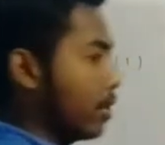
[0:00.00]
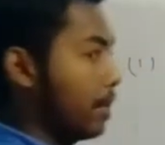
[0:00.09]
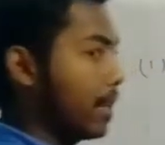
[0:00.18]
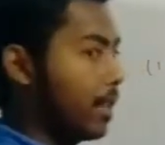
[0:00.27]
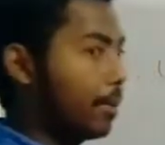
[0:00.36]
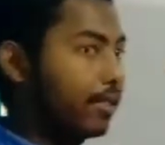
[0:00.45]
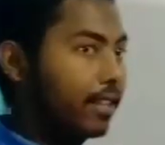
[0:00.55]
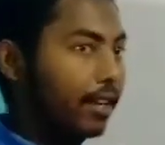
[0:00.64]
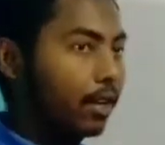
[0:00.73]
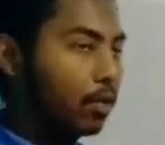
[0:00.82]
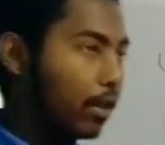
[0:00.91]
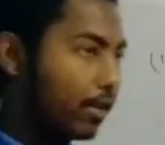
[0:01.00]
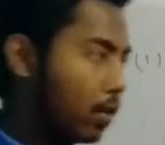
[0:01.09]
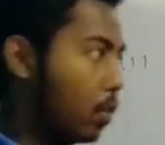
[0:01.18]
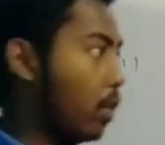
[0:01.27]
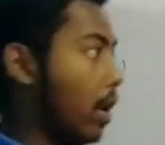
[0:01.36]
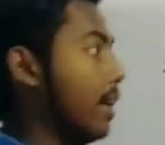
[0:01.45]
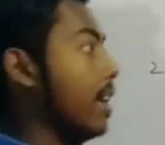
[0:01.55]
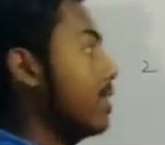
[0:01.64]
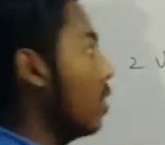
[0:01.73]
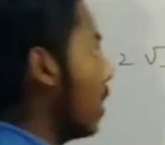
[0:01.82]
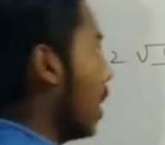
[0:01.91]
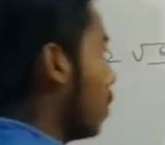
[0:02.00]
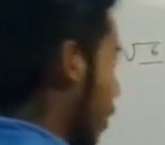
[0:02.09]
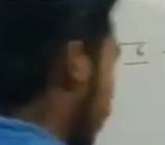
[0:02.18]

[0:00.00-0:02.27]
है तो मतलब इसका कैलकुलेशन होगा कैसे होगा तो